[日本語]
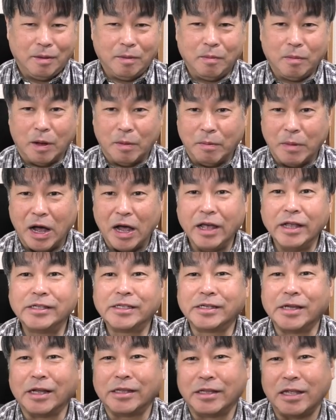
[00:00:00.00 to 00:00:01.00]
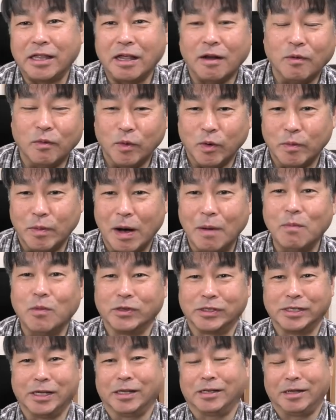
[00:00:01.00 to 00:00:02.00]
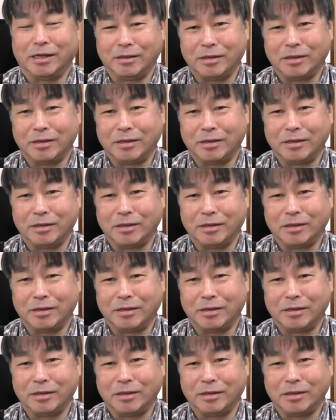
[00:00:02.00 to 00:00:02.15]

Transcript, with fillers: まあ、前使ってたのもマンモスだ